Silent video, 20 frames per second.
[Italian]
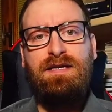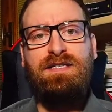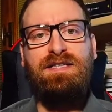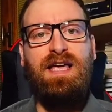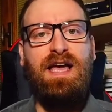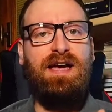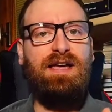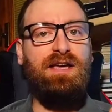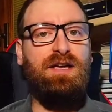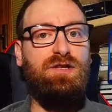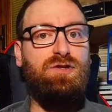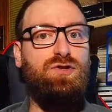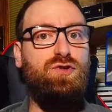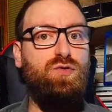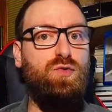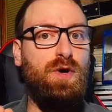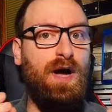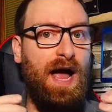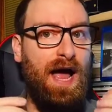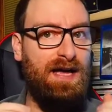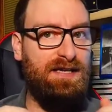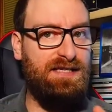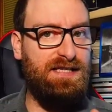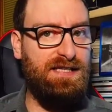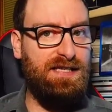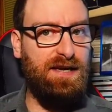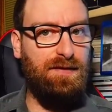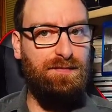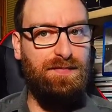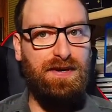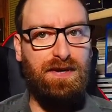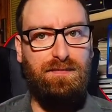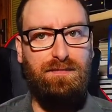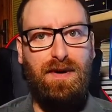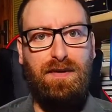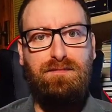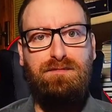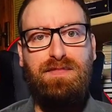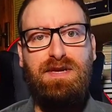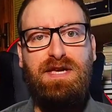serie giurassica per
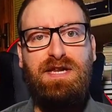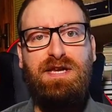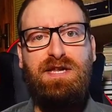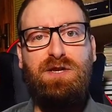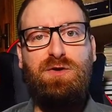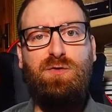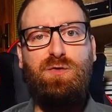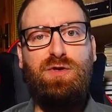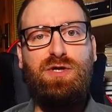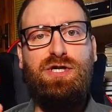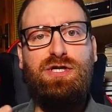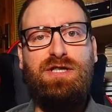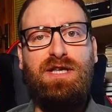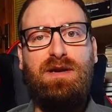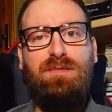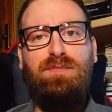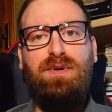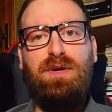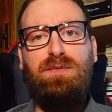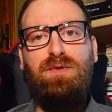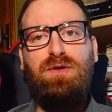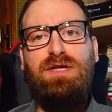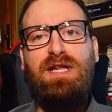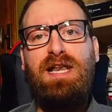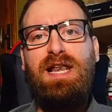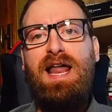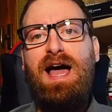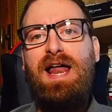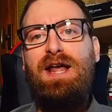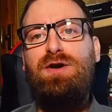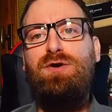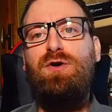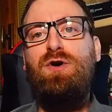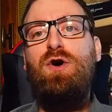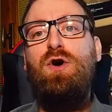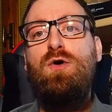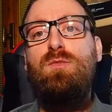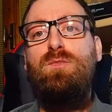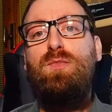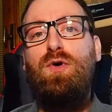bambini in uscita al primo dell'anno,
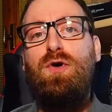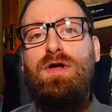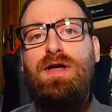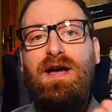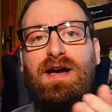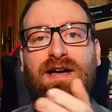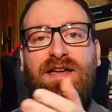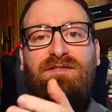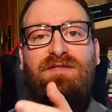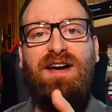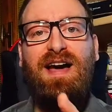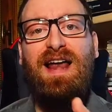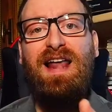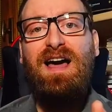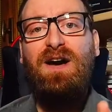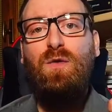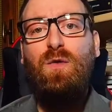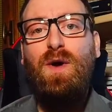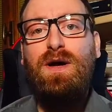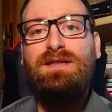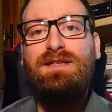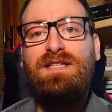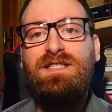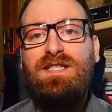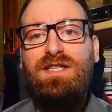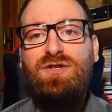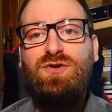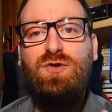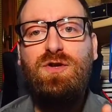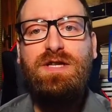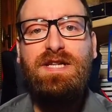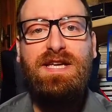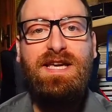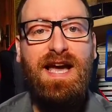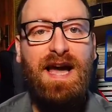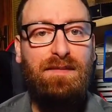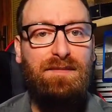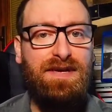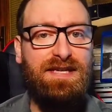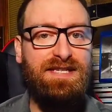poi arriverà la quarta stagione di
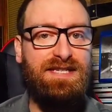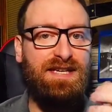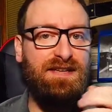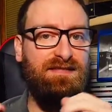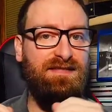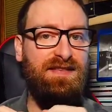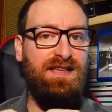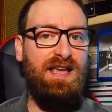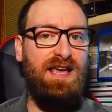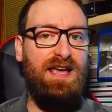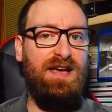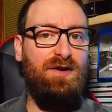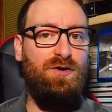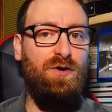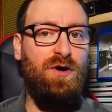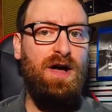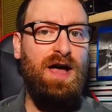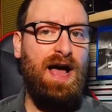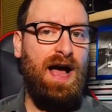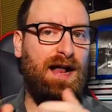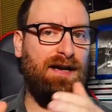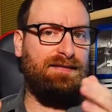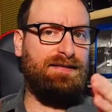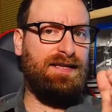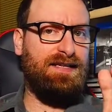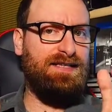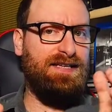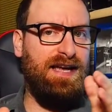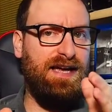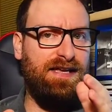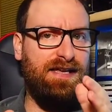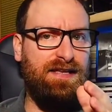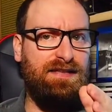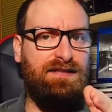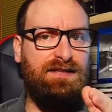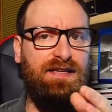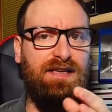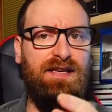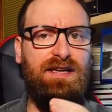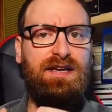Carmen San Diego, altra serie
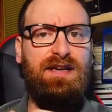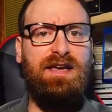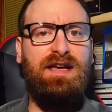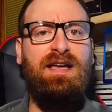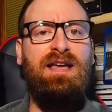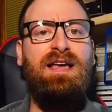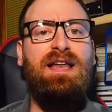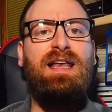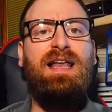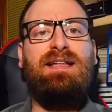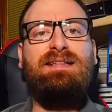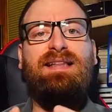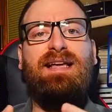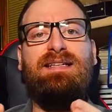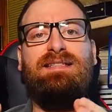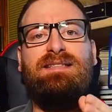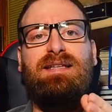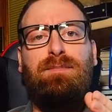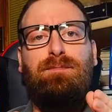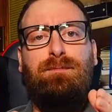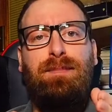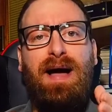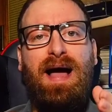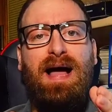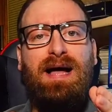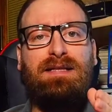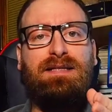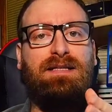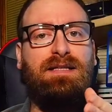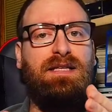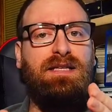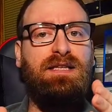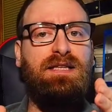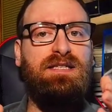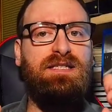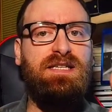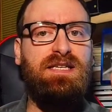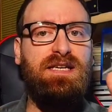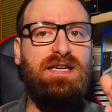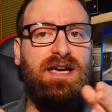teen, la terza parte di
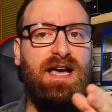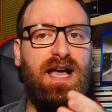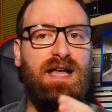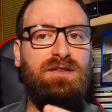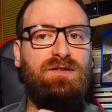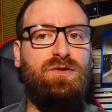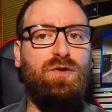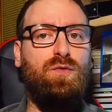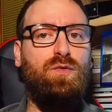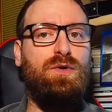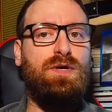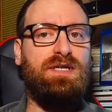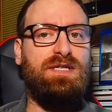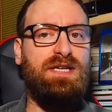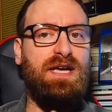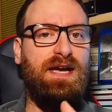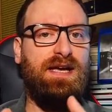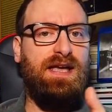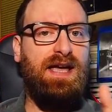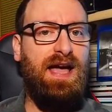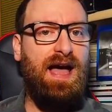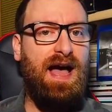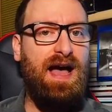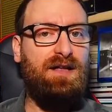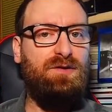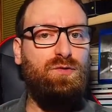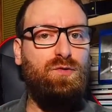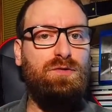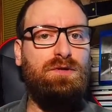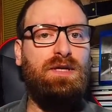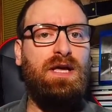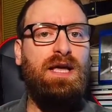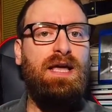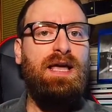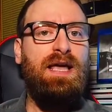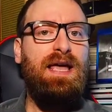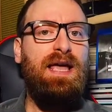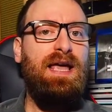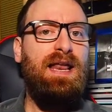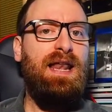Disincanto, una serie adult,
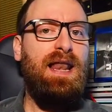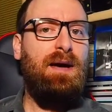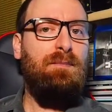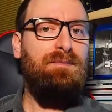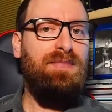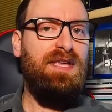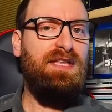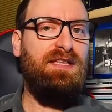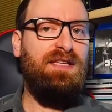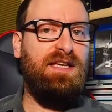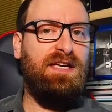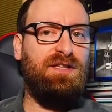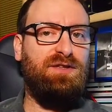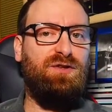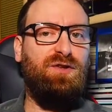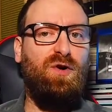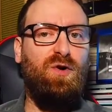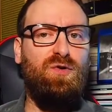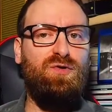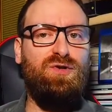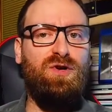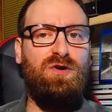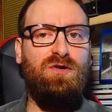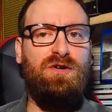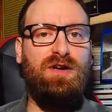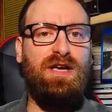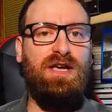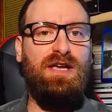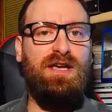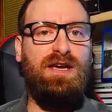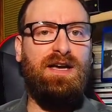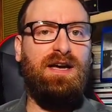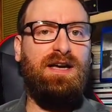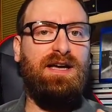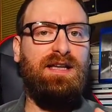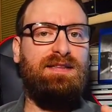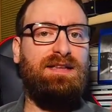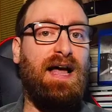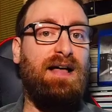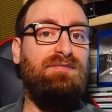e la mitica Dawson Creek
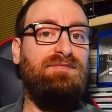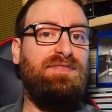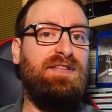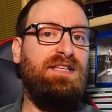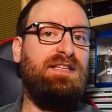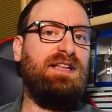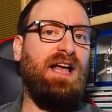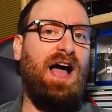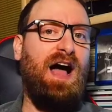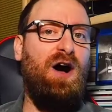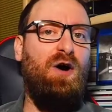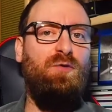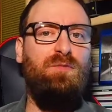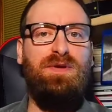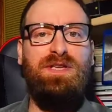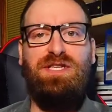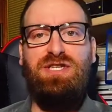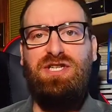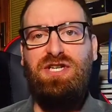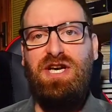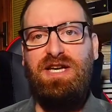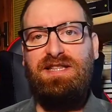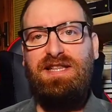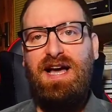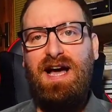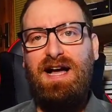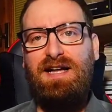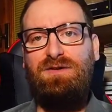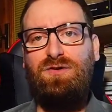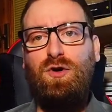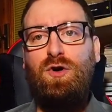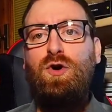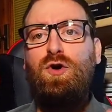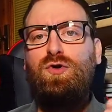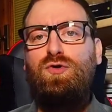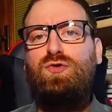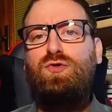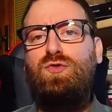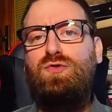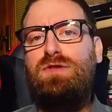che tanti traumi ci ha dato,
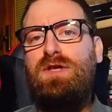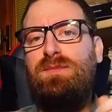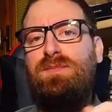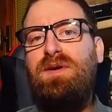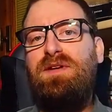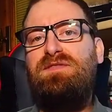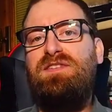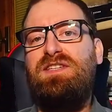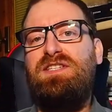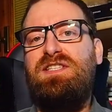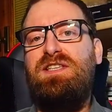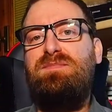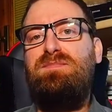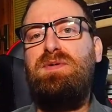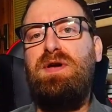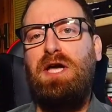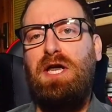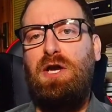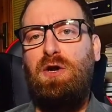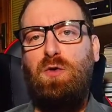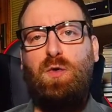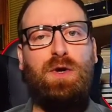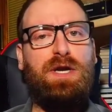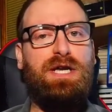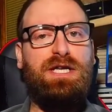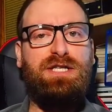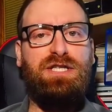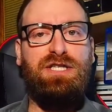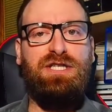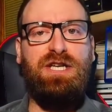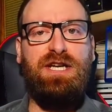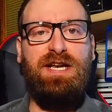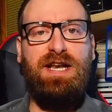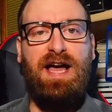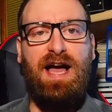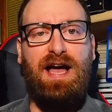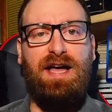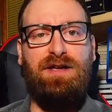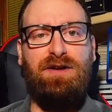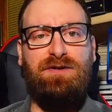tutte previste per il 15
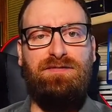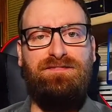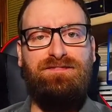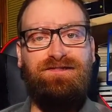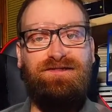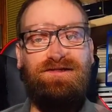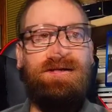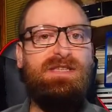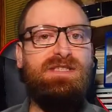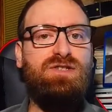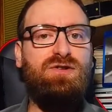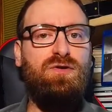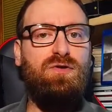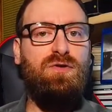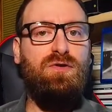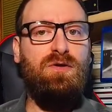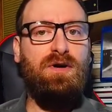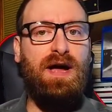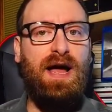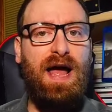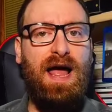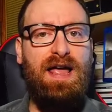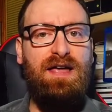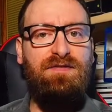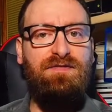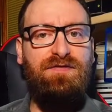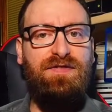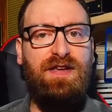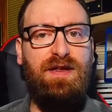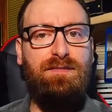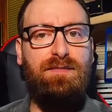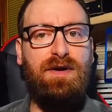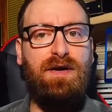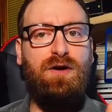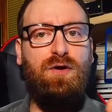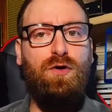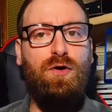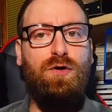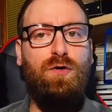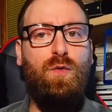gennaio. Passo ora ai film
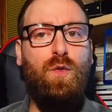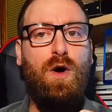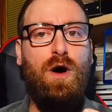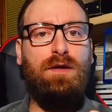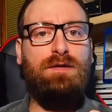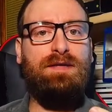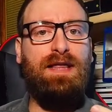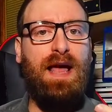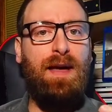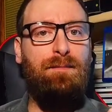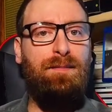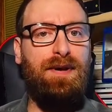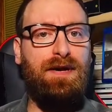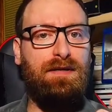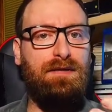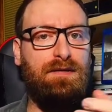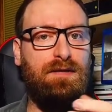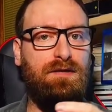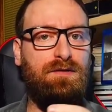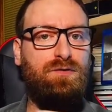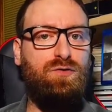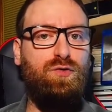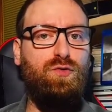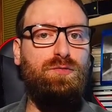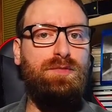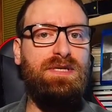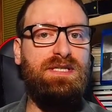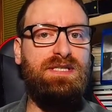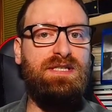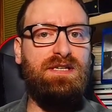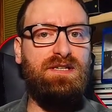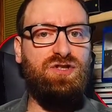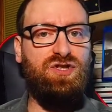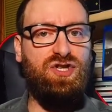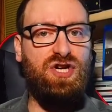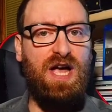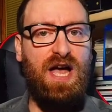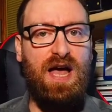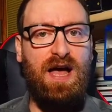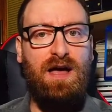con What Happened to Mr.
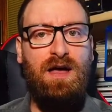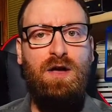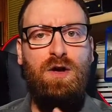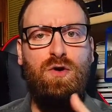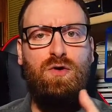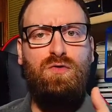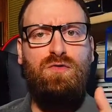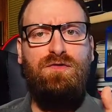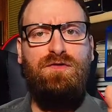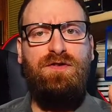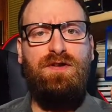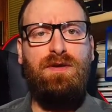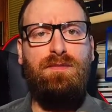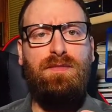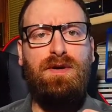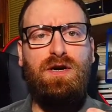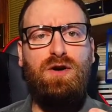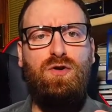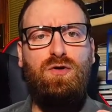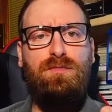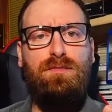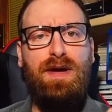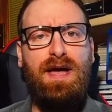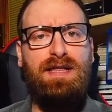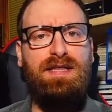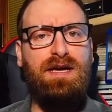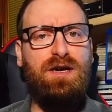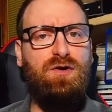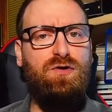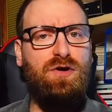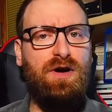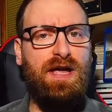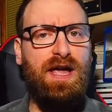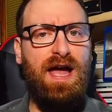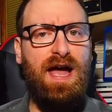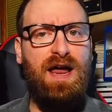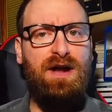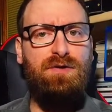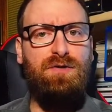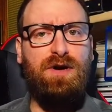Cha, un film commedia
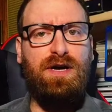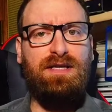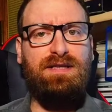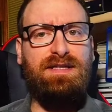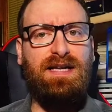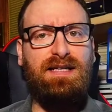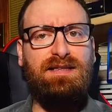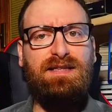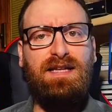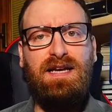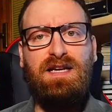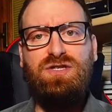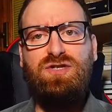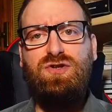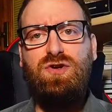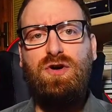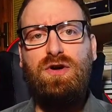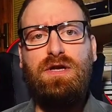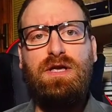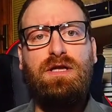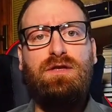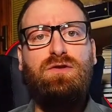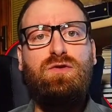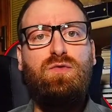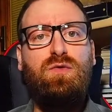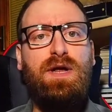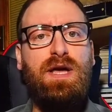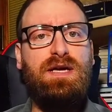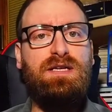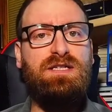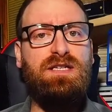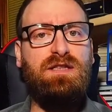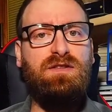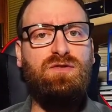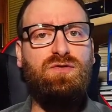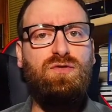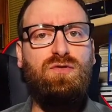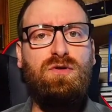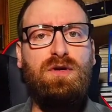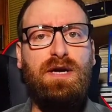coreano che tratta la storia di un ex
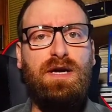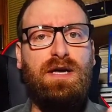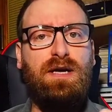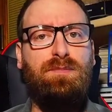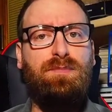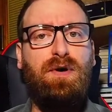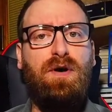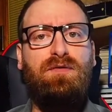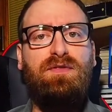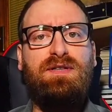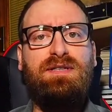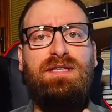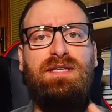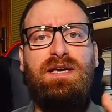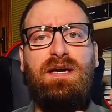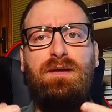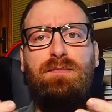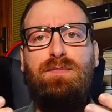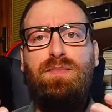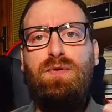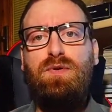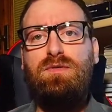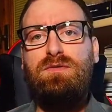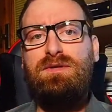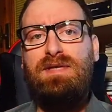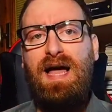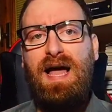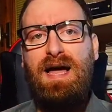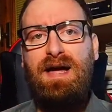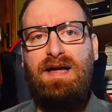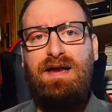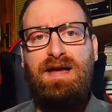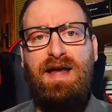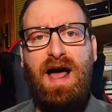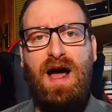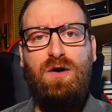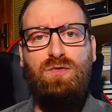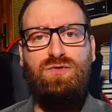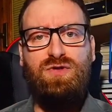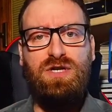attore che prova di riportare in
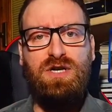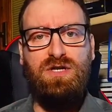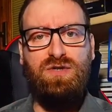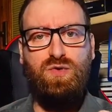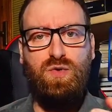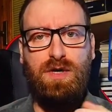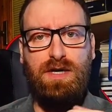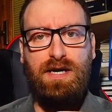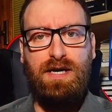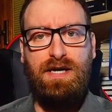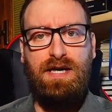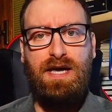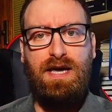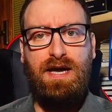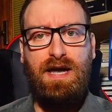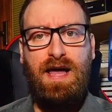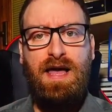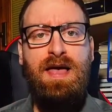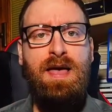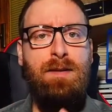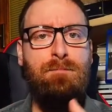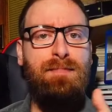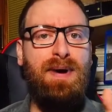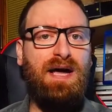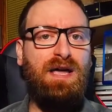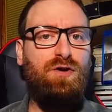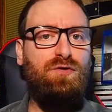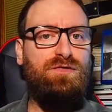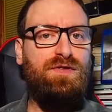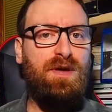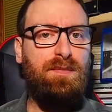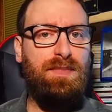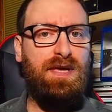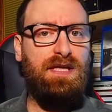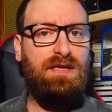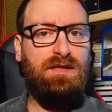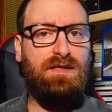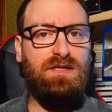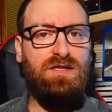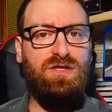auge la sua carriera, ma che
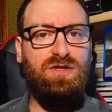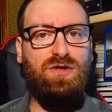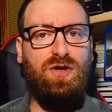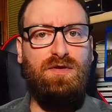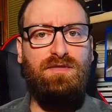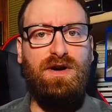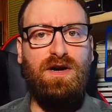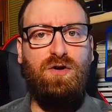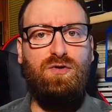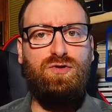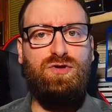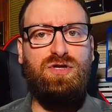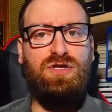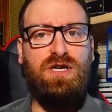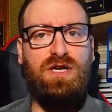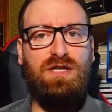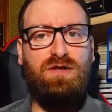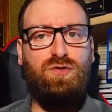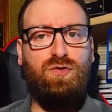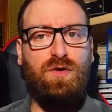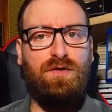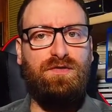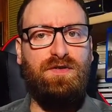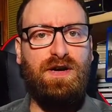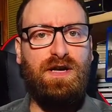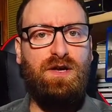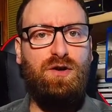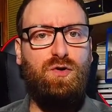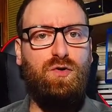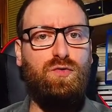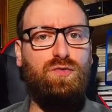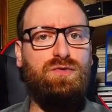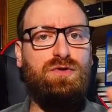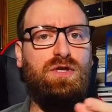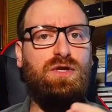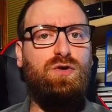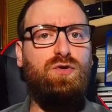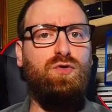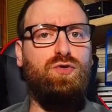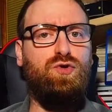ovviamente si trova costretto a fare i
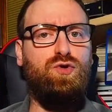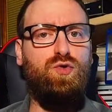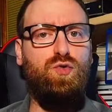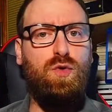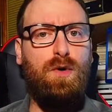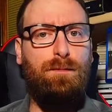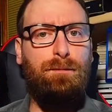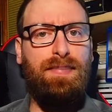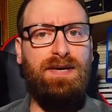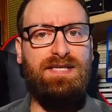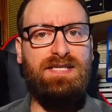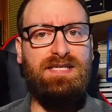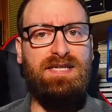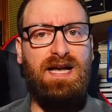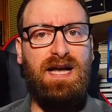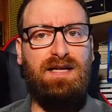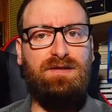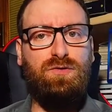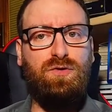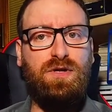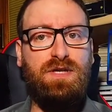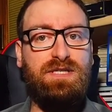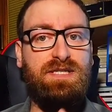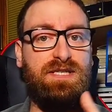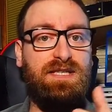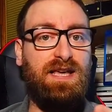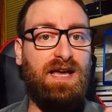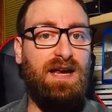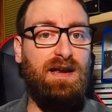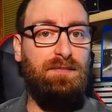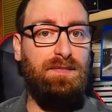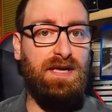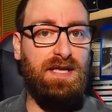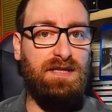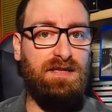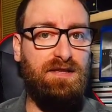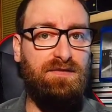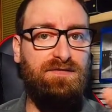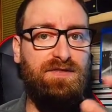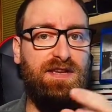conti col suo passato che
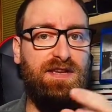stranamente